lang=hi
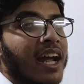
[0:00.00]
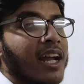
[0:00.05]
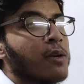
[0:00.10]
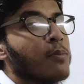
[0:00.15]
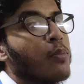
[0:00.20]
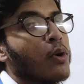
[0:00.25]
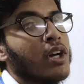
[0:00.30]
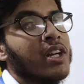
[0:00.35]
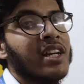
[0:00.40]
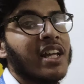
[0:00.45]

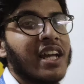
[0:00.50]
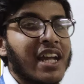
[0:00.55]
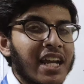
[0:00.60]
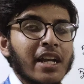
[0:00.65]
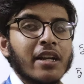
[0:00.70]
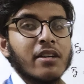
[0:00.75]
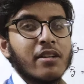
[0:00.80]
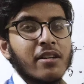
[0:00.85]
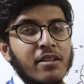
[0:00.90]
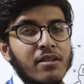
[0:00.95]

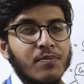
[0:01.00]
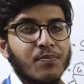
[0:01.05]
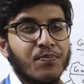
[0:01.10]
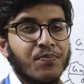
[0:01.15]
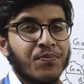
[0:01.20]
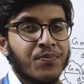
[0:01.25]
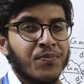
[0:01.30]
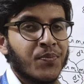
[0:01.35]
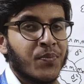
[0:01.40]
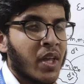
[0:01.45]
9.8
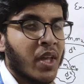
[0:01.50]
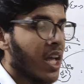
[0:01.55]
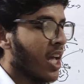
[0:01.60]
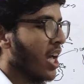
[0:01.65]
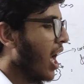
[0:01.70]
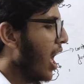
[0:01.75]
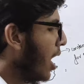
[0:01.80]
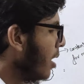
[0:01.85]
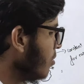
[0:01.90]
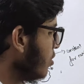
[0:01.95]

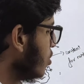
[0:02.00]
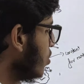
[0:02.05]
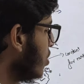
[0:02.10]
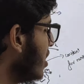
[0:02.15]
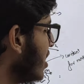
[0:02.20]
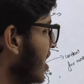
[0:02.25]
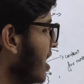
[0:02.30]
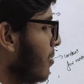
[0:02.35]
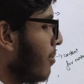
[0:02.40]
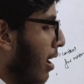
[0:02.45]
अब
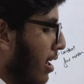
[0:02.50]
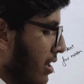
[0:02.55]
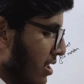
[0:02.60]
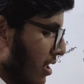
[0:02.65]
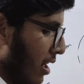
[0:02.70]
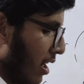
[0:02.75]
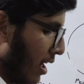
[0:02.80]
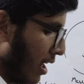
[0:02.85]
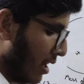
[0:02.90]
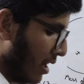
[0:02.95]
यूनिट की बात कर